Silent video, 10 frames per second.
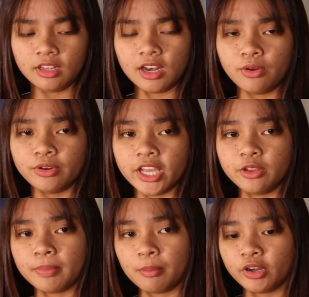Hindi na ho
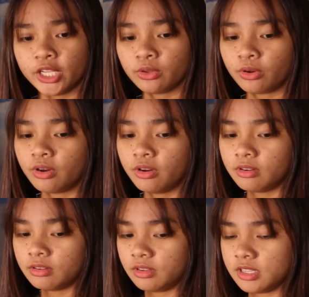yung paborito ko.
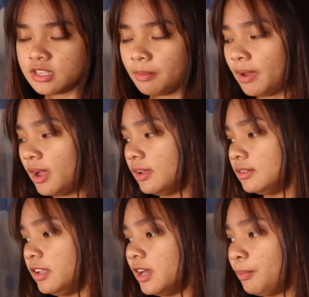Isa pa,
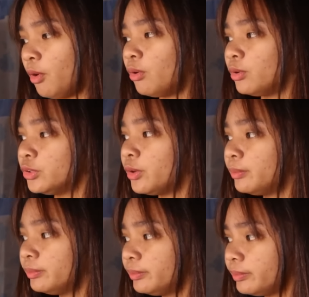hindi na po ako gutom.